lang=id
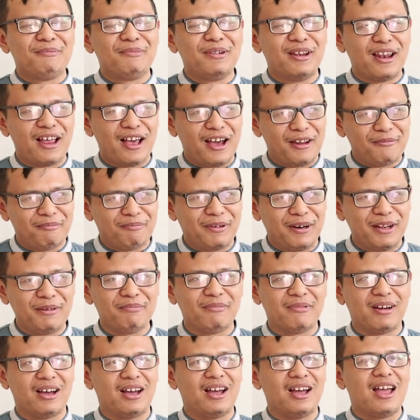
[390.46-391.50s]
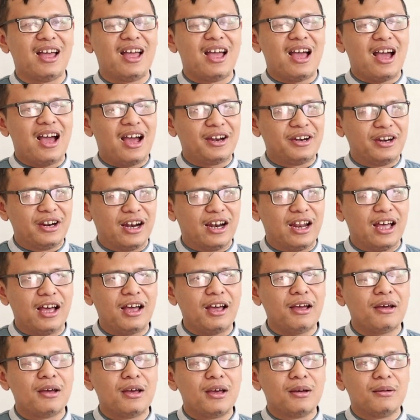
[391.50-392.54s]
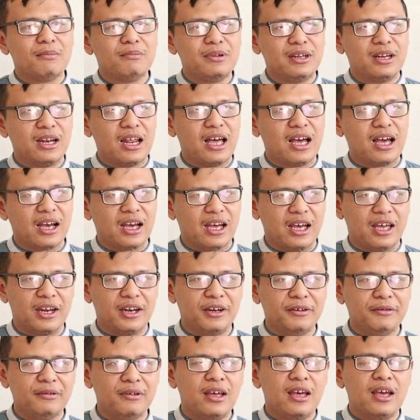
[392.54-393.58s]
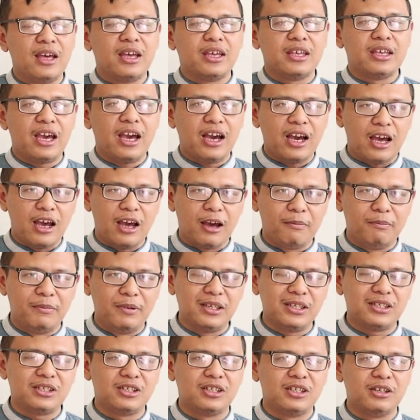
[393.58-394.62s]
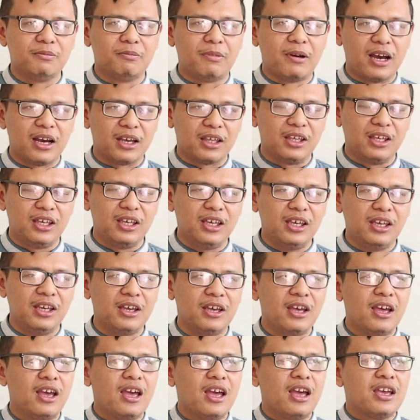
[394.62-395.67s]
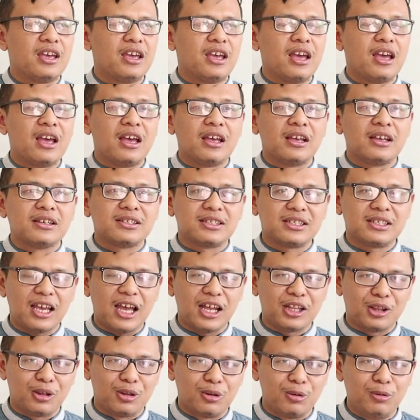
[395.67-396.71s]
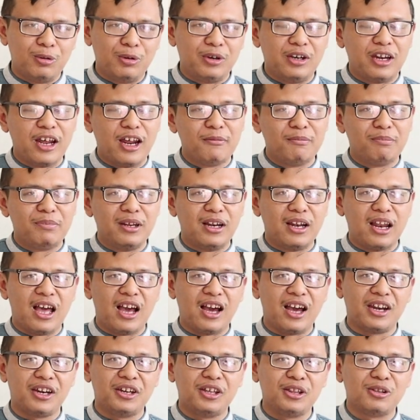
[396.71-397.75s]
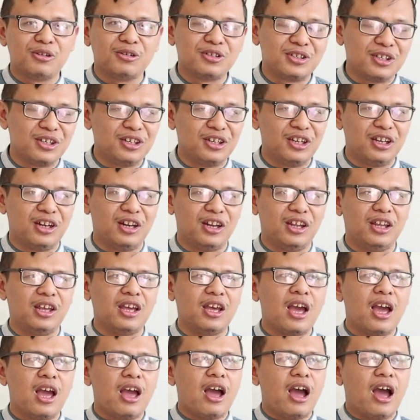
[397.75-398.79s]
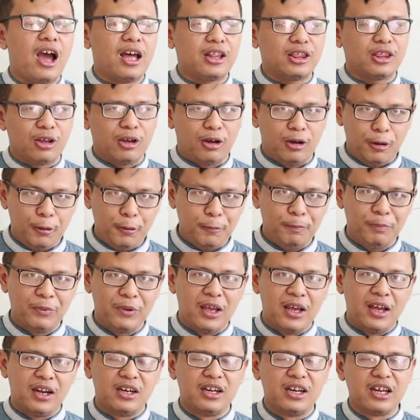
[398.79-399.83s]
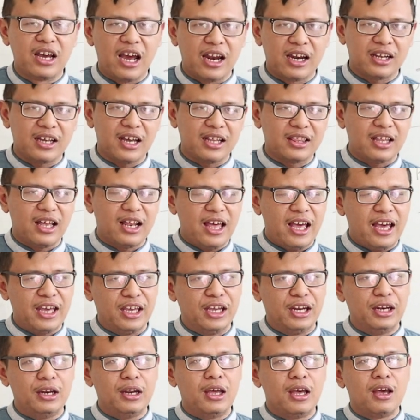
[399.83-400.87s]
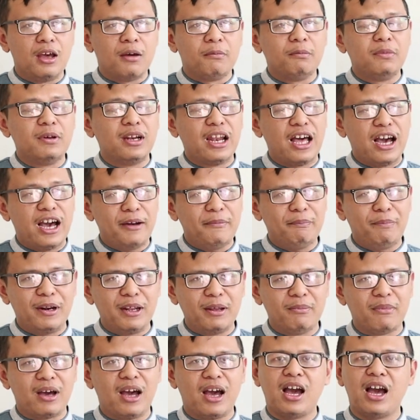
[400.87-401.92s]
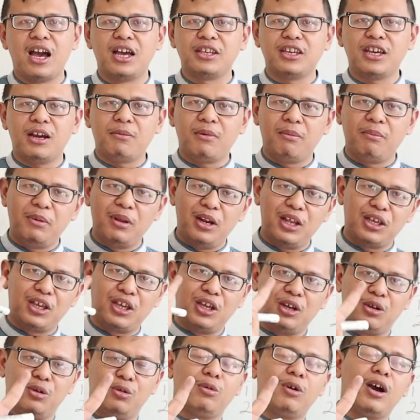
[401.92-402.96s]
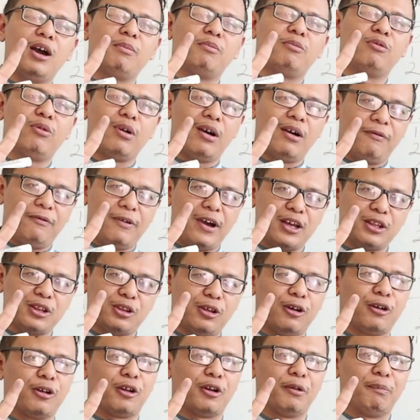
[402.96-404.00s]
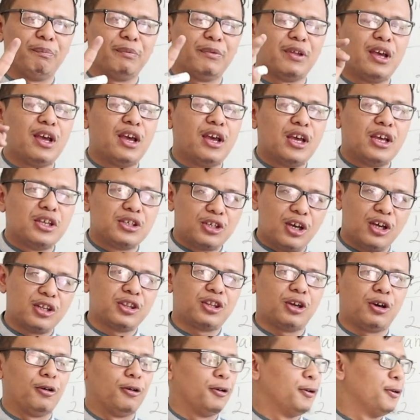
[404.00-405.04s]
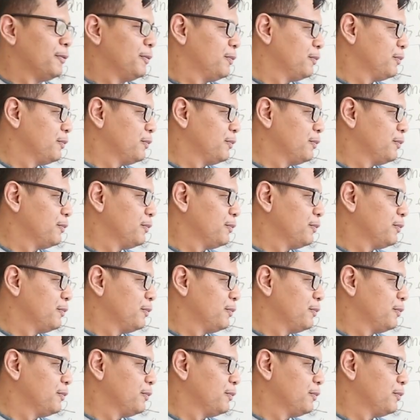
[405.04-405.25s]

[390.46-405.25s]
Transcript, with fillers: Bilangan prima adalah bilangan yang habis dibagi satu dan bilangan itu sendiri atau dengan kata lain bilangan prima hanya memiliki dua buah faktor. Contoh